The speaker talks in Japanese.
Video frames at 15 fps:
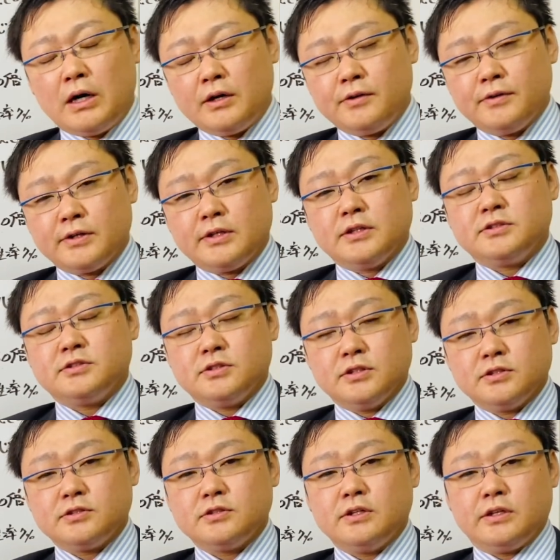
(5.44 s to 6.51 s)
岩田敦で
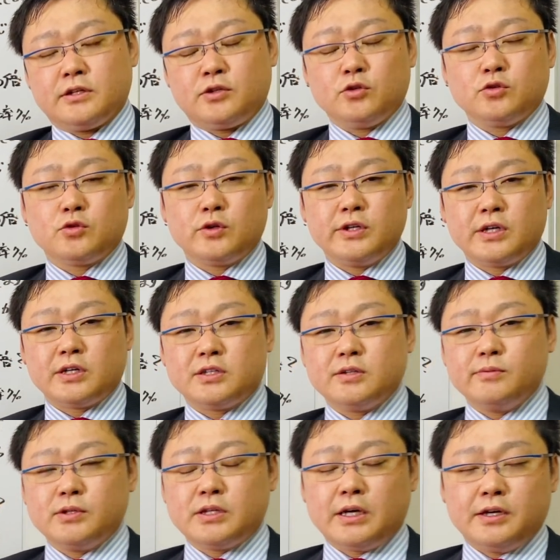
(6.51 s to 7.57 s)
すえ今日取り上げて
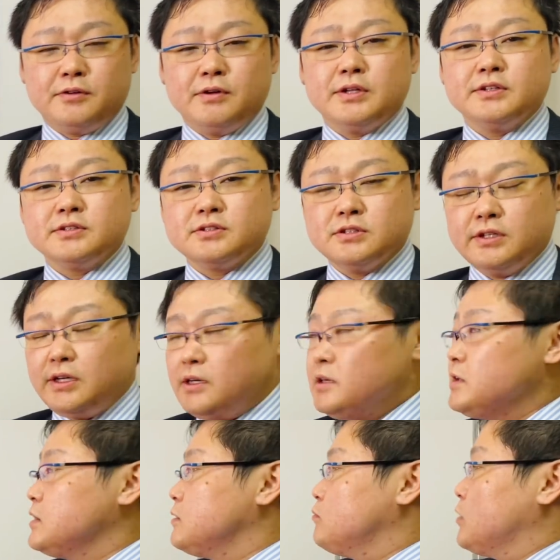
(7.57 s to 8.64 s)
みたいのはですね、
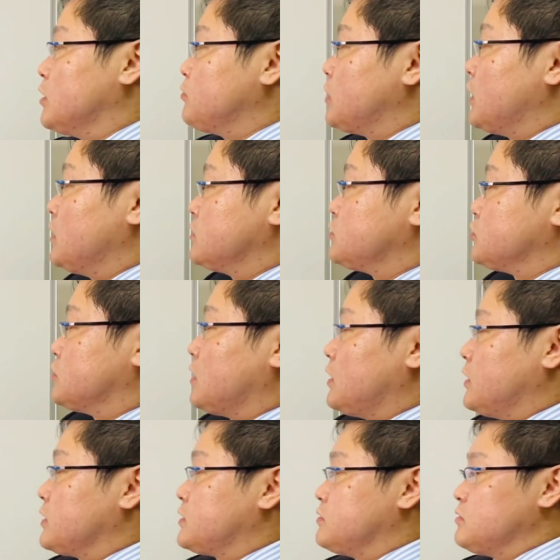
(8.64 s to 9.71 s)
まあ、今ちょっと流
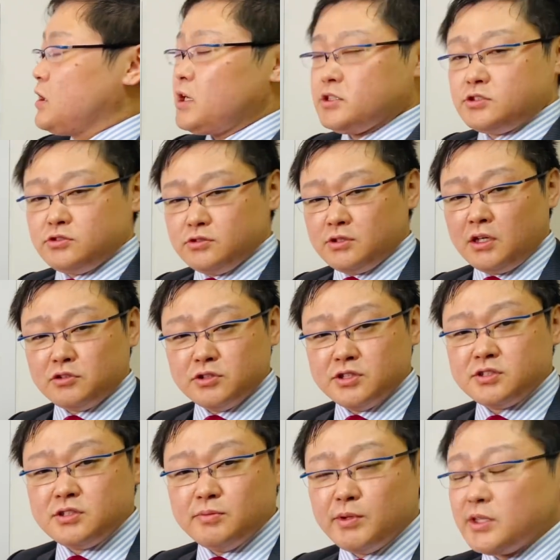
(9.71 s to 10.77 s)
行ってるハッシュタグで
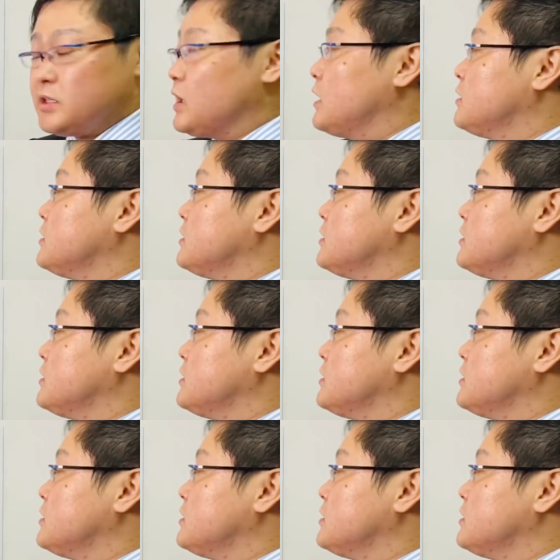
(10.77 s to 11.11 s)
すねまた、